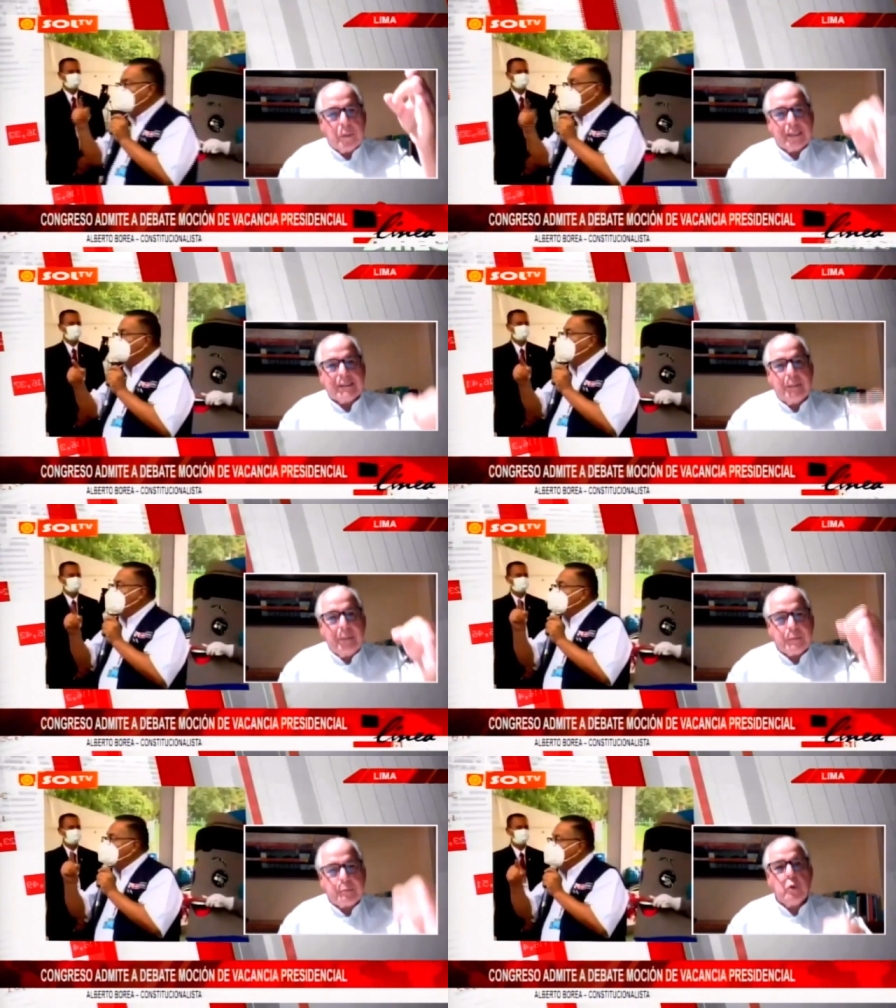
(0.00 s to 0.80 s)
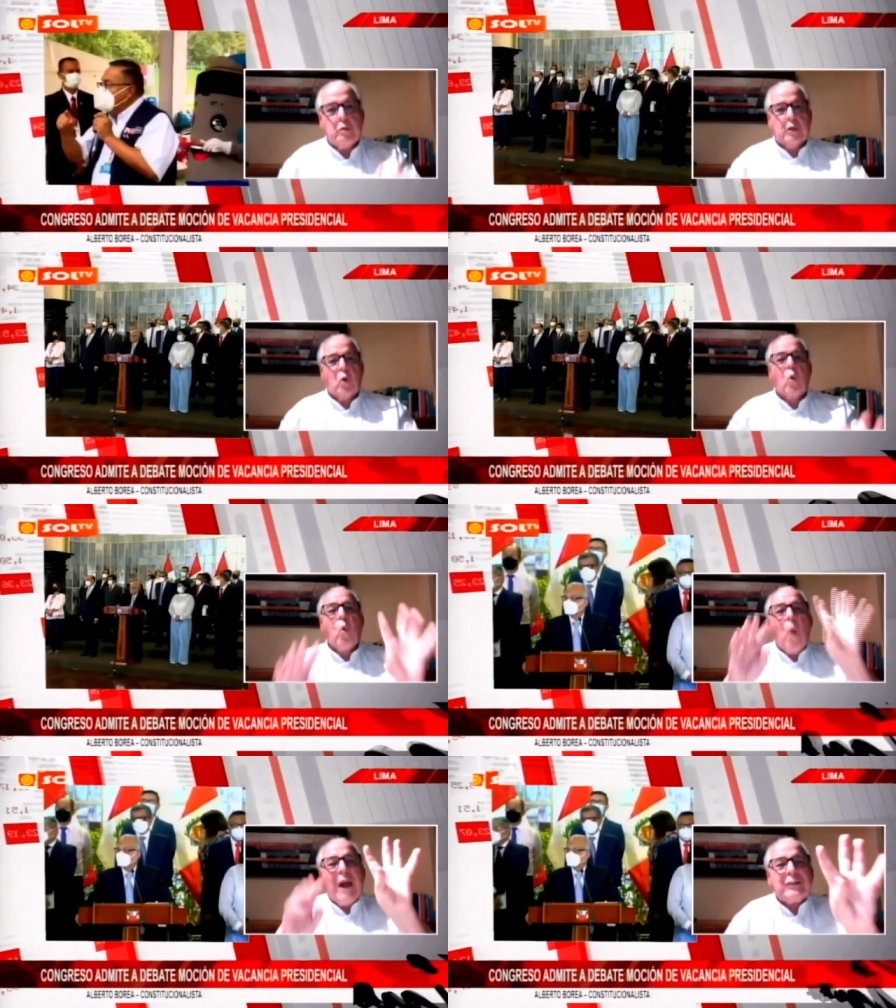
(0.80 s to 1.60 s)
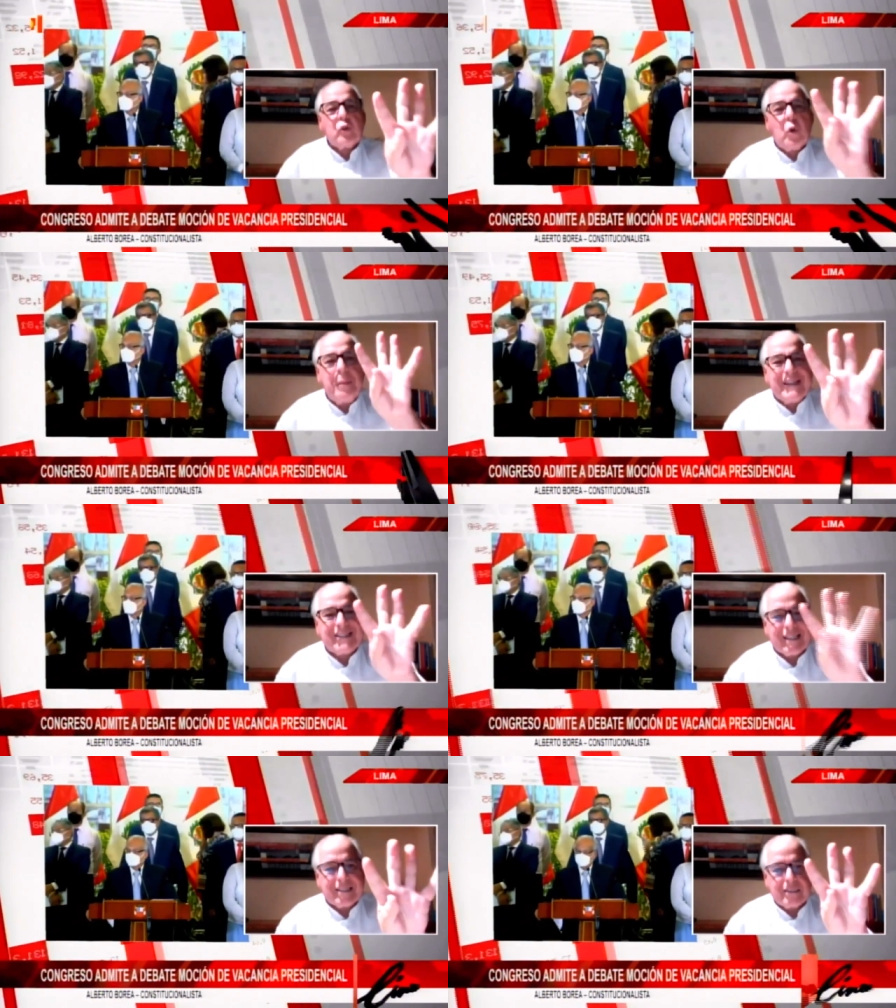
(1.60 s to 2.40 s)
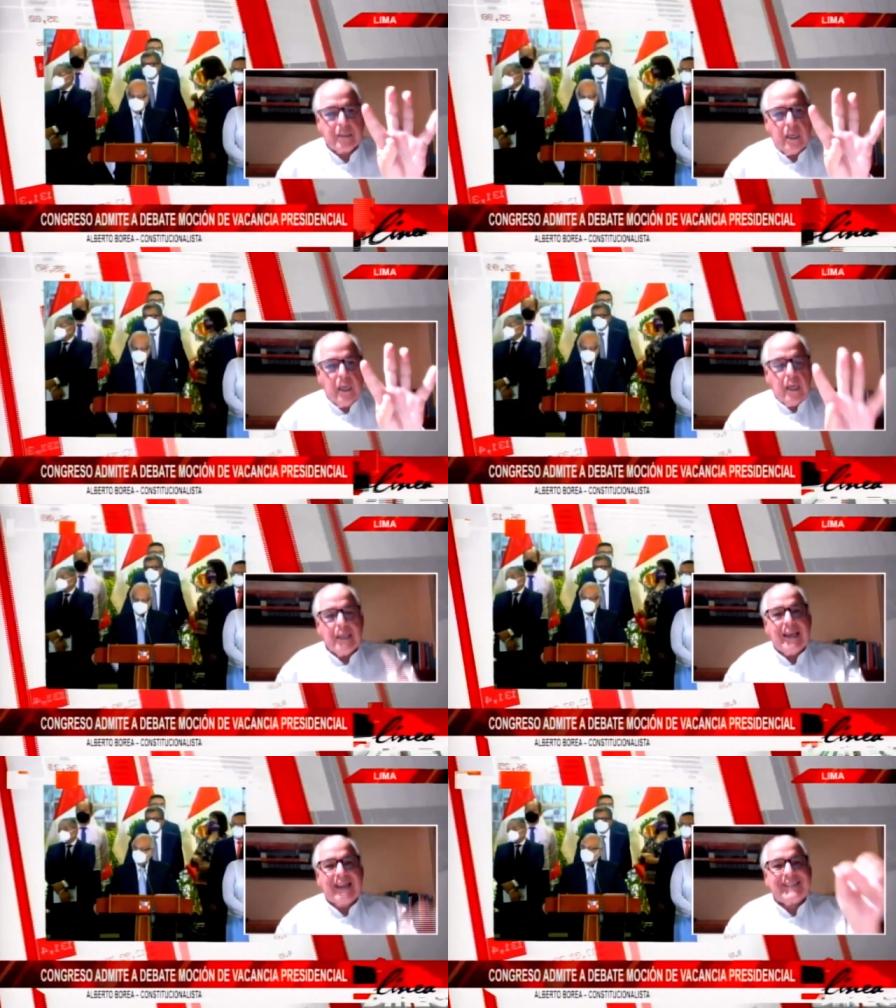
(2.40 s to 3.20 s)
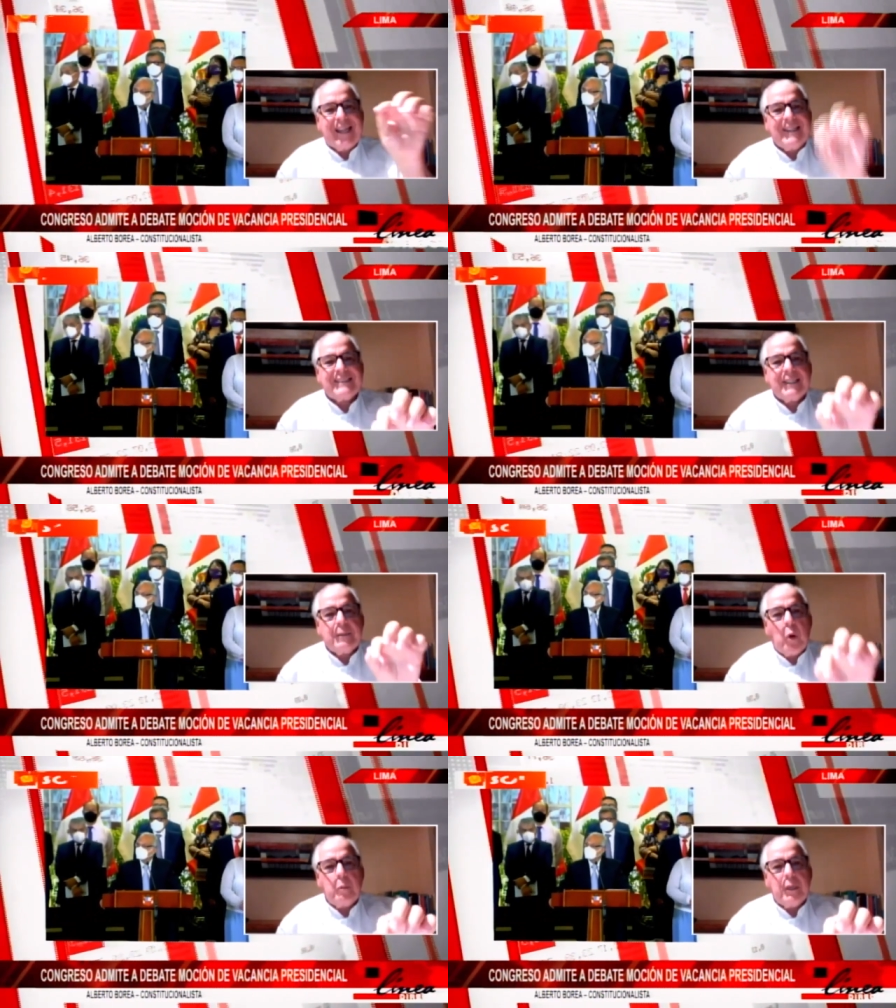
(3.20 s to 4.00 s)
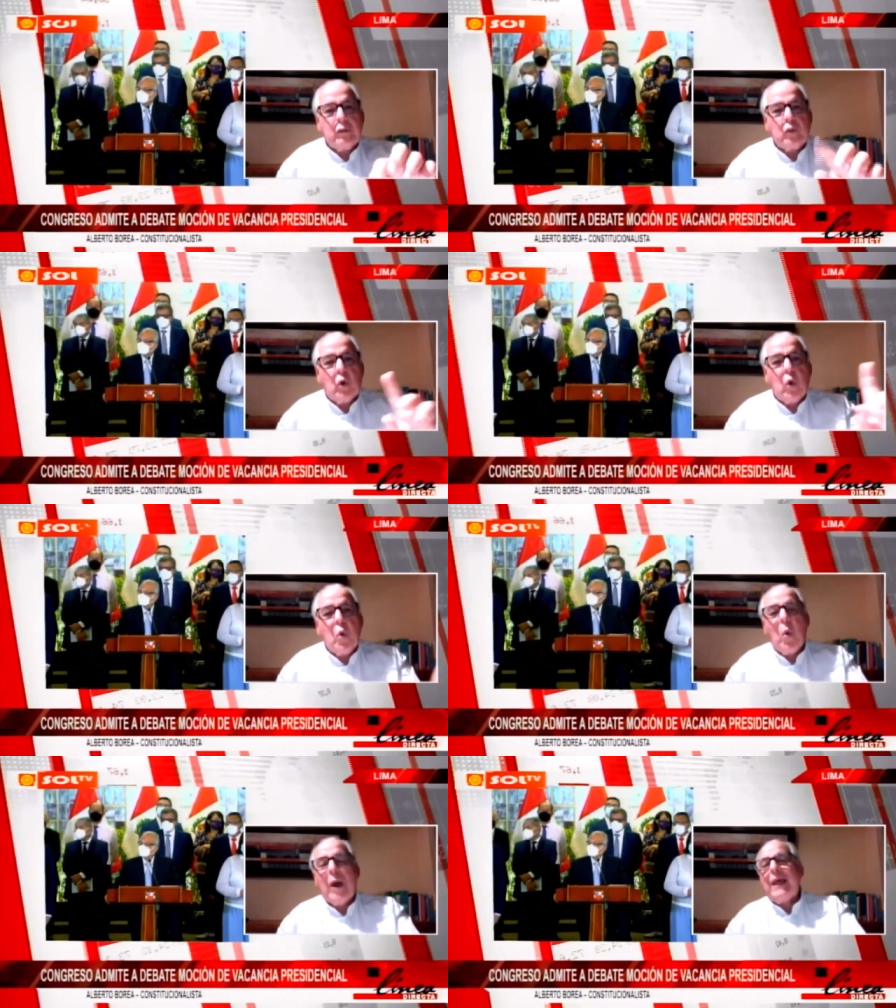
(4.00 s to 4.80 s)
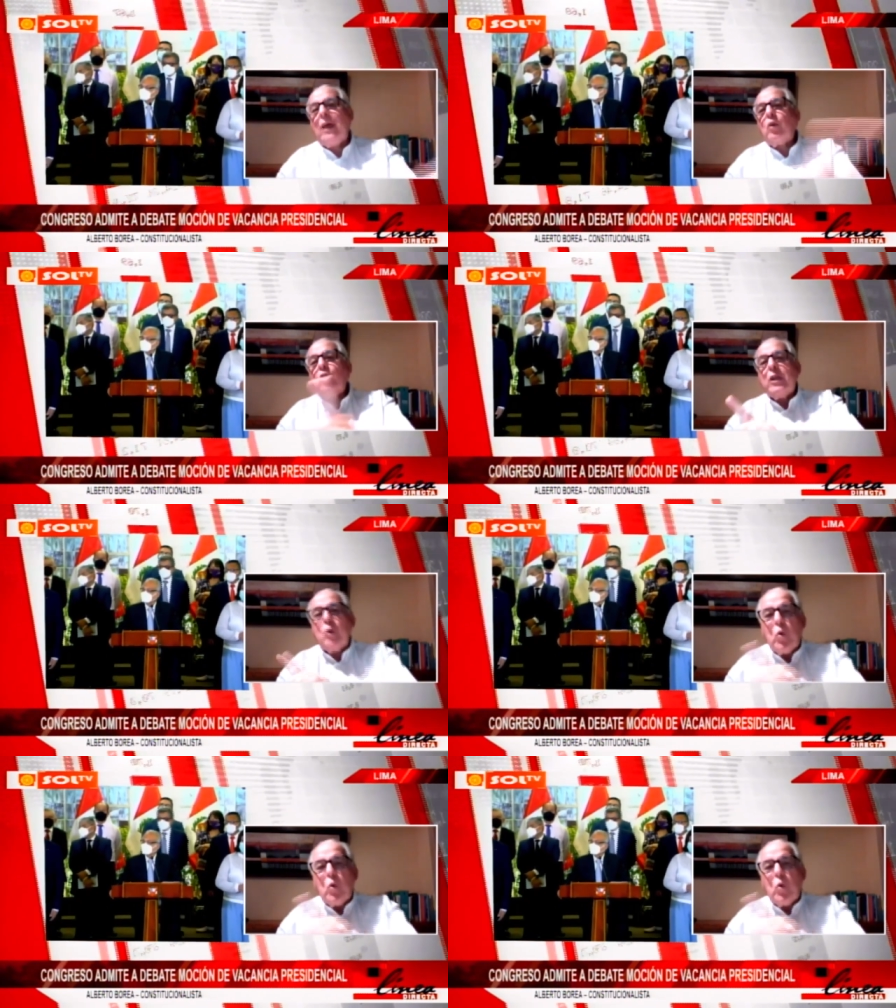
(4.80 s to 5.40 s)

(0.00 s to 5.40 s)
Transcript: sobre temas públicos. Cuatro meses. Y hasta este momento no ha dado ni